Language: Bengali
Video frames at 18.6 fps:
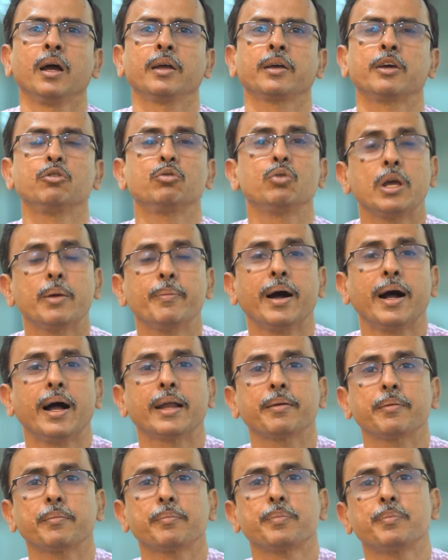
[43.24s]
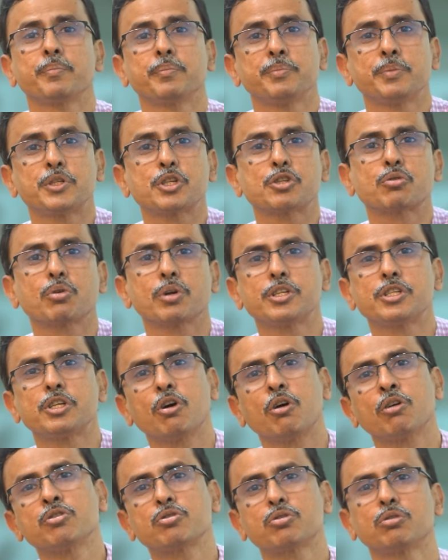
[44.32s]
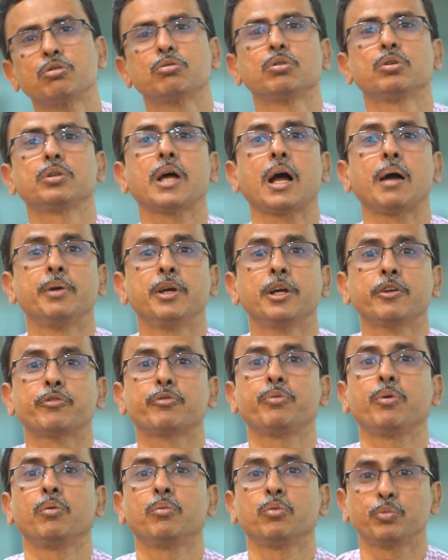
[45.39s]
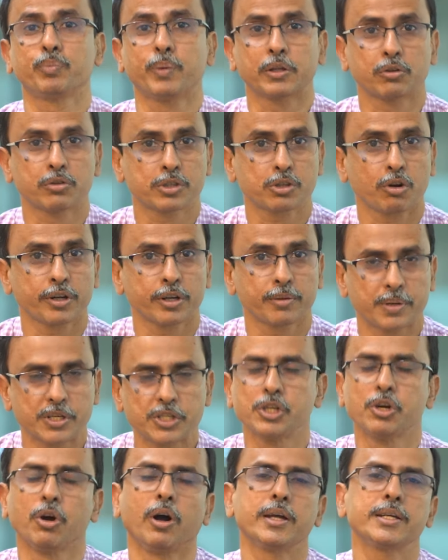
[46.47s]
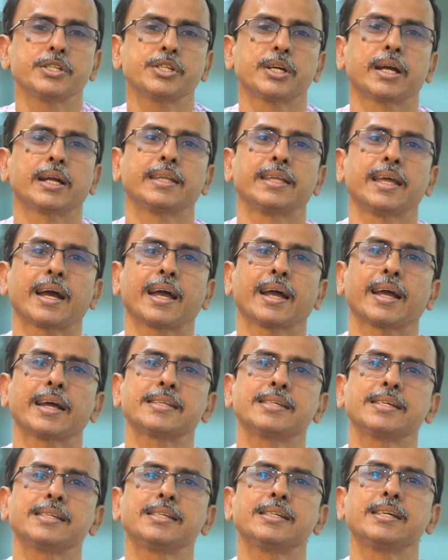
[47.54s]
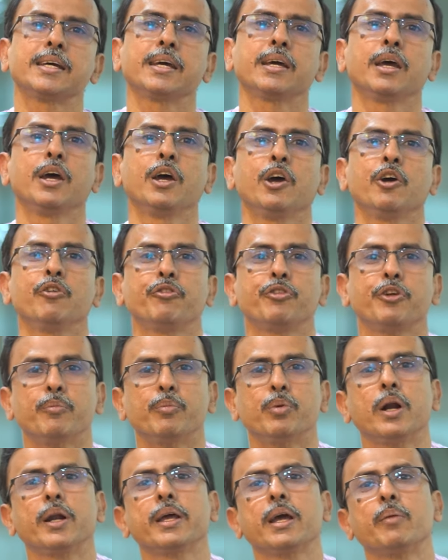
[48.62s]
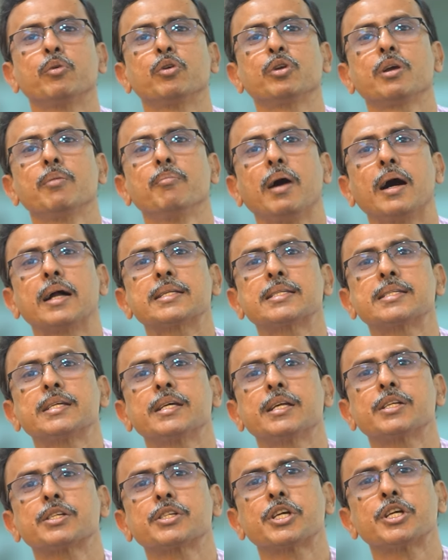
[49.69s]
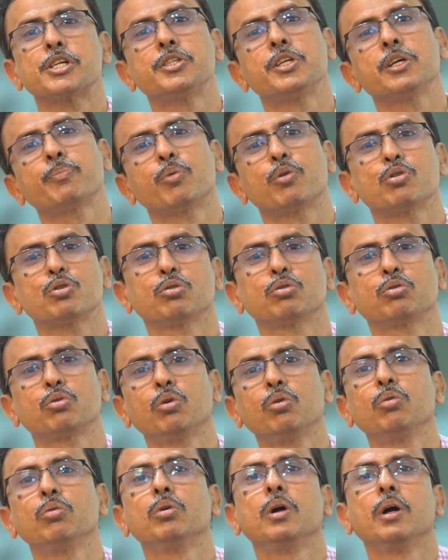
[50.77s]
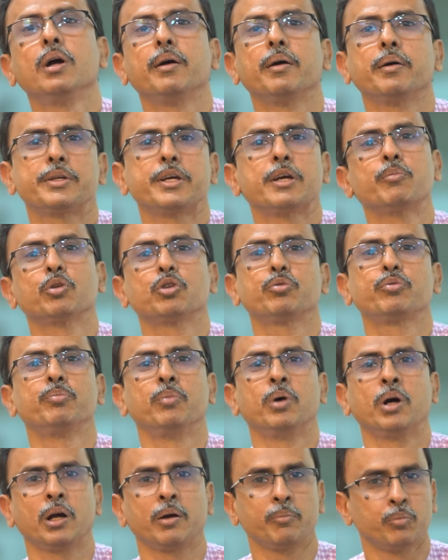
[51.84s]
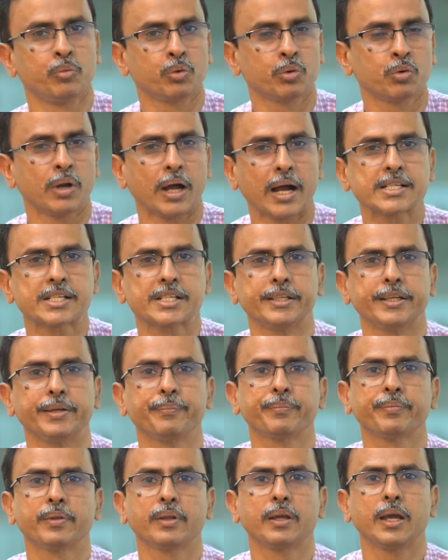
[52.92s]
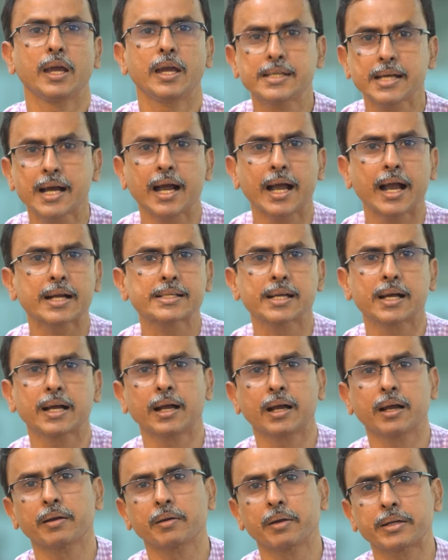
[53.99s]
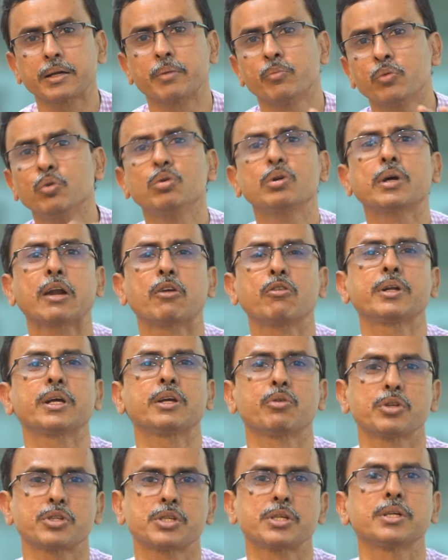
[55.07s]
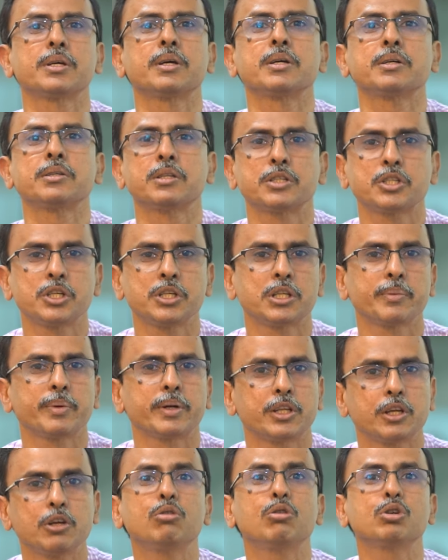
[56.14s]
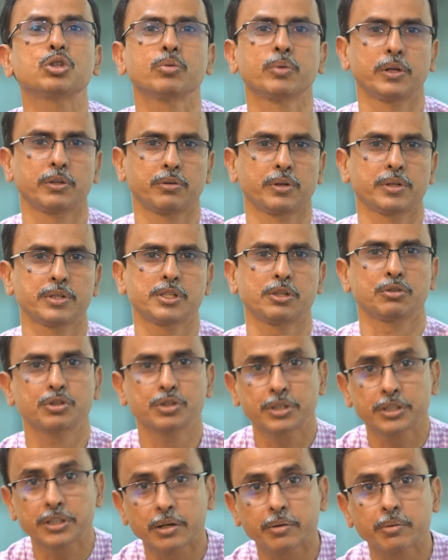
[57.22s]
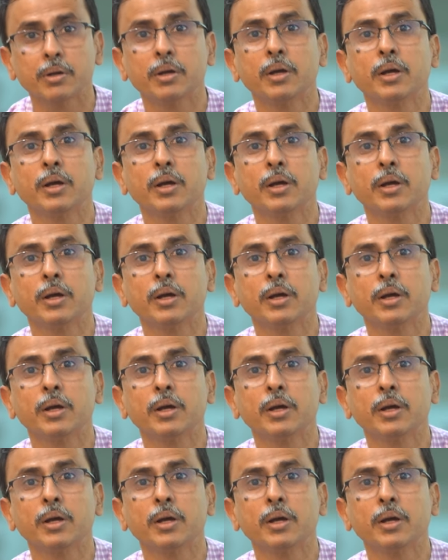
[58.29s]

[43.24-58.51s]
কিন্তু এবার বিশেষ করে যে অঞ্চলগুলোতে আমের উৎপাদনটা অনেক বেশি হয় সেখানে দেখা গেছে যে ফেব্রুয়ারি এমনকি মার্চের শেষ দিক পর্যন্ত ঠিকমতো মুকুল আসেনি এটা একটা এটার মূল কারণটাই হচ্ছে শীত এবার দীর্ঘ সময় ধরে ছিল শীতের